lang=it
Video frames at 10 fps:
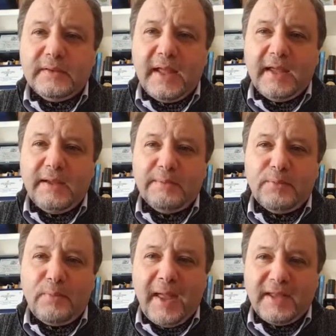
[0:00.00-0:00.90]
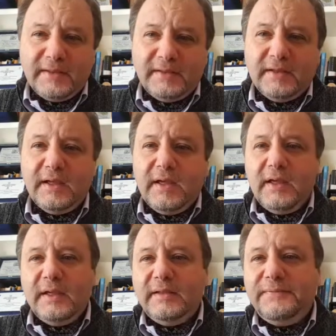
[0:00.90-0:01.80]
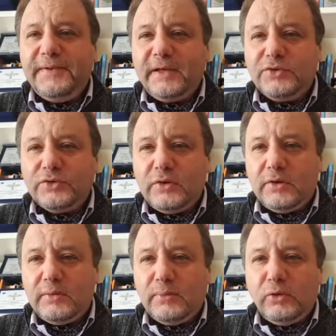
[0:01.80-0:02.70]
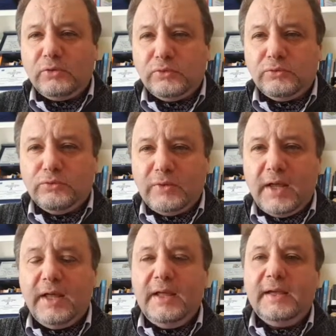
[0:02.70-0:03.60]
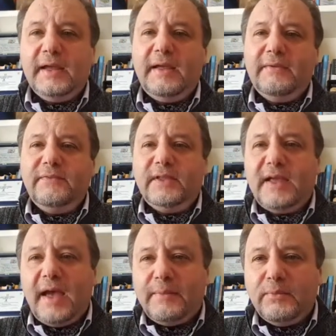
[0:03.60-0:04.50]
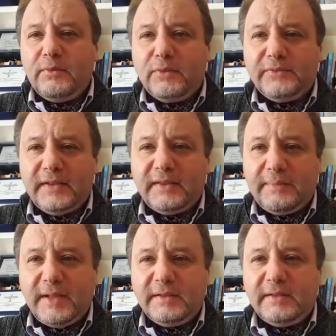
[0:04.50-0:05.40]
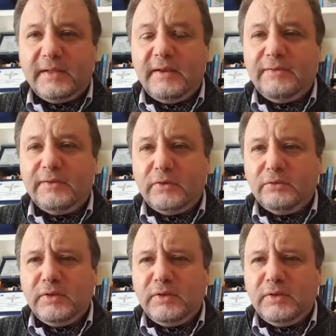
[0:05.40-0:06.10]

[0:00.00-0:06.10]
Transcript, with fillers: dei momenti eh, di fiction molto dura che vediamo costantemente in televisione.